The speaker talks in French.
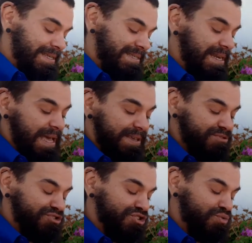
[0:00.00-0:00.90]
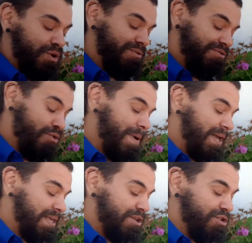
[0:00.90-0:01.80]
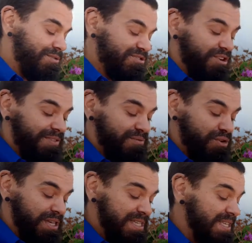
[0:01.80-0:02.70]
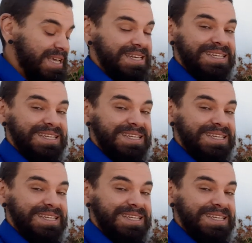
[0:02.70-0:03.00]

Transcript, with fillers: S'il arrive que ce soit un vieux marié que le sort favorise,